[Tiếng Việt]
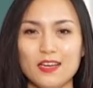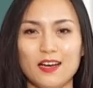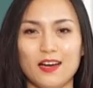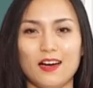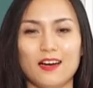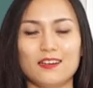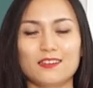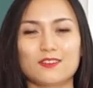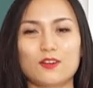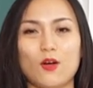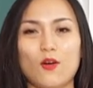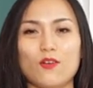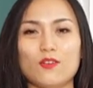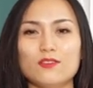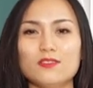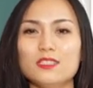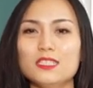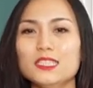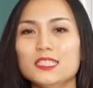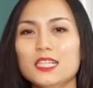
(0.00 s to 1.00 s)
à, có
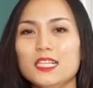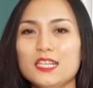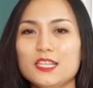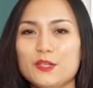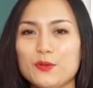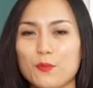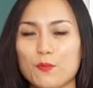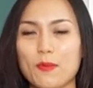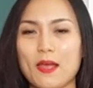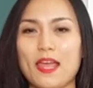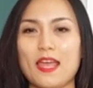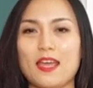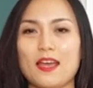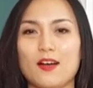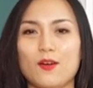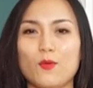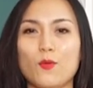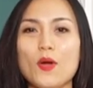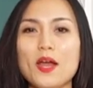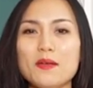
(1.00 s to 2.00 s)
rất là nhiều
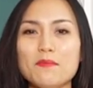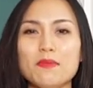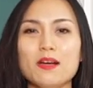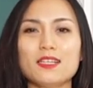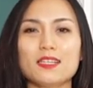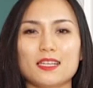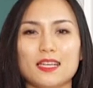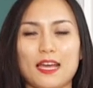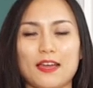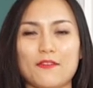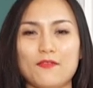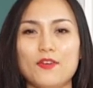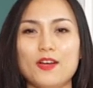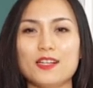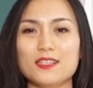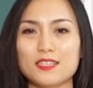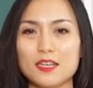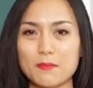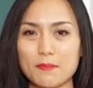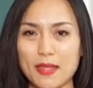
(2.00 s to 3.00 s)
mẹ quên mất cái phần
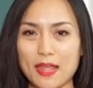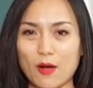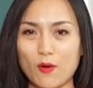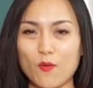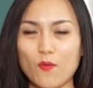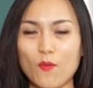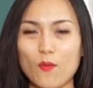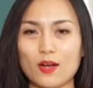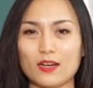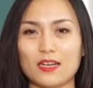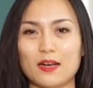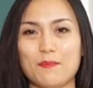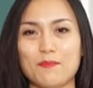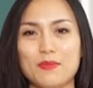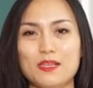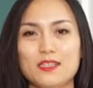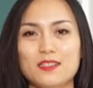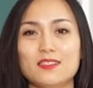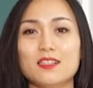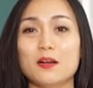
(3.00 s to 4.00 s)
chất béo hoặc là
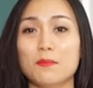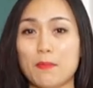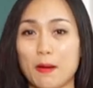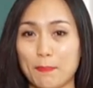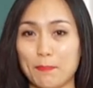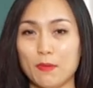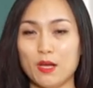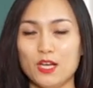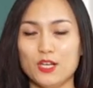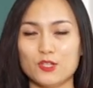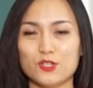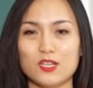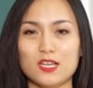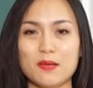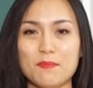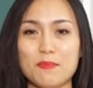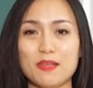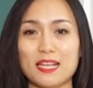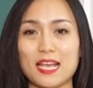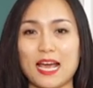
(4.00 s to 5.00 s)
mình sợ mập cho
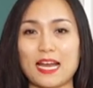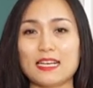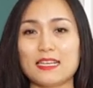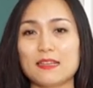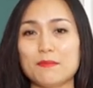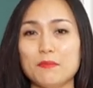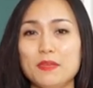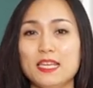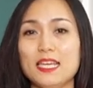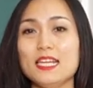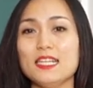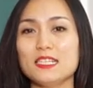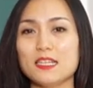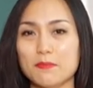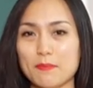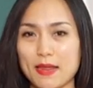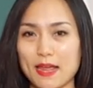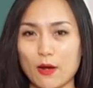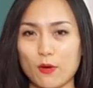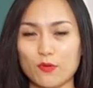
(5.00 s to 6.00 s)
nên mình ăn bị ít chất
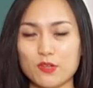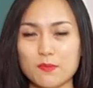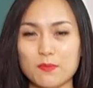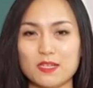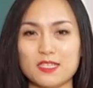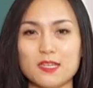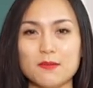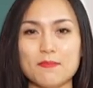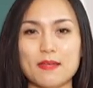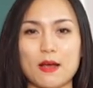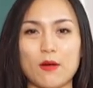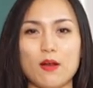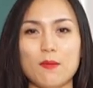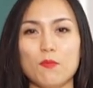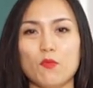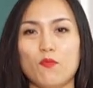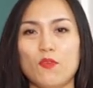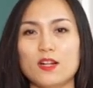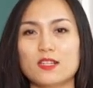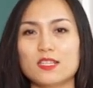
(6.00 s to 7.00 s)
béo nhưng mà chất béo là
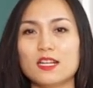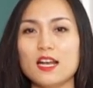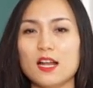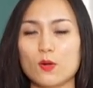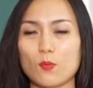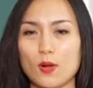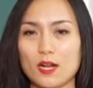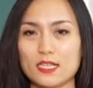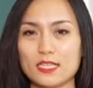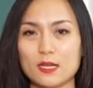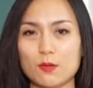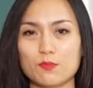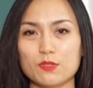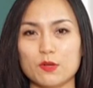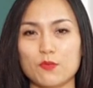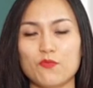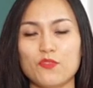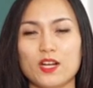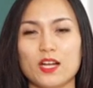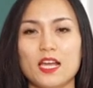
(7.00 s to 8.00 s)
một phần rất là quan trọng
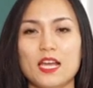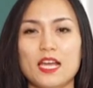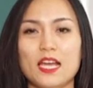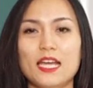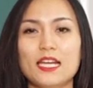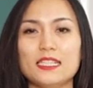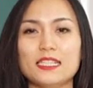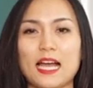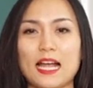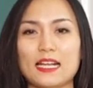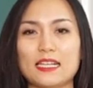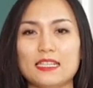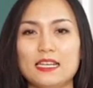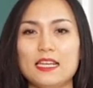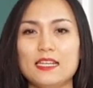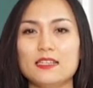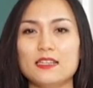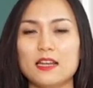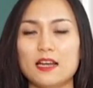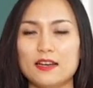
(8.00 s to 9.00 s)
trong việc hình thành
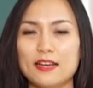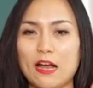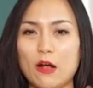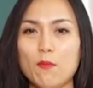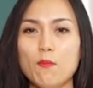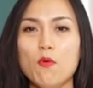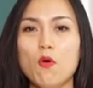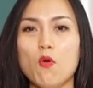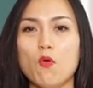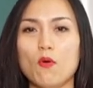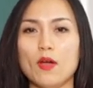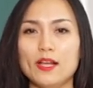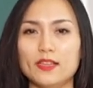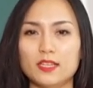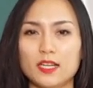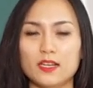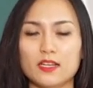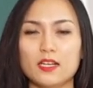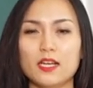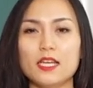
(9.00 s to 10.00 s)
lên lên à, não bộ hệ
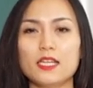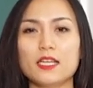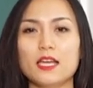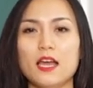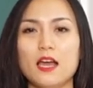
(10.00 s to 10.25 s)
thần kinh